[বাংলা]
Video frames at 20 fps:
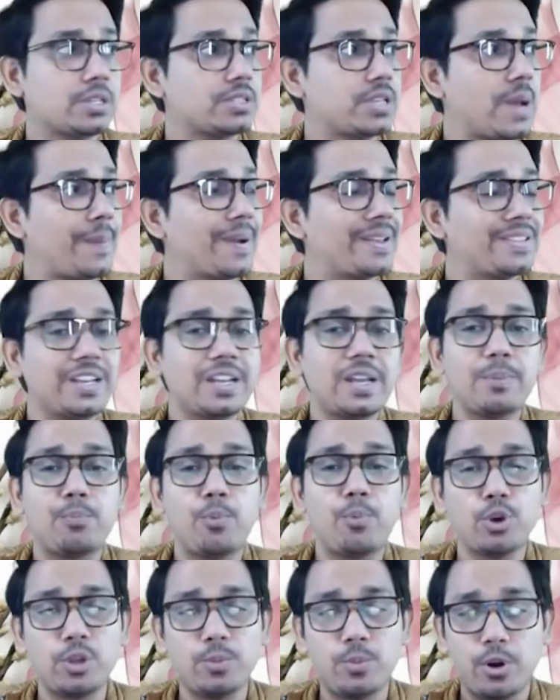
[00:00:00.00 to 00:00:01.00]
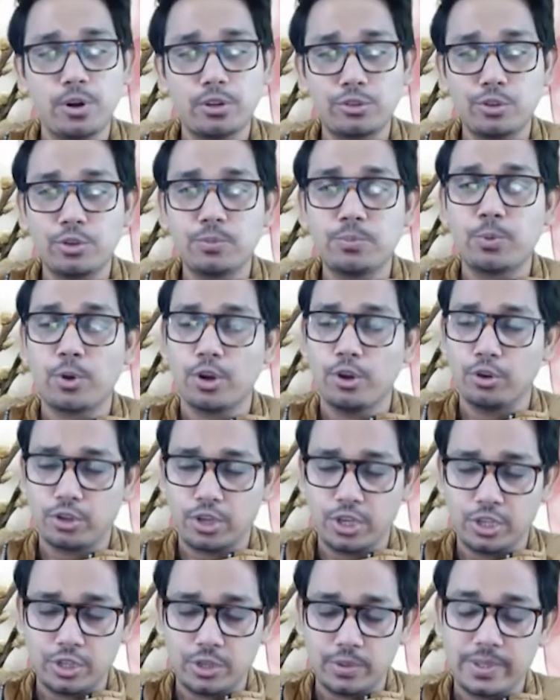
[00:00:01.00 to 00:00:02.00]
সামাজিক পরিবর্তন
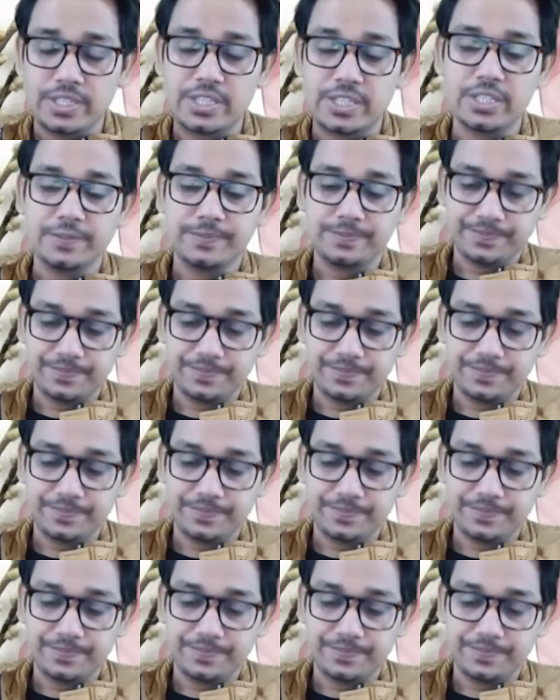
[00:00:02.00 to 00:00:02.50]
পরিলক্ষিত হয়েছে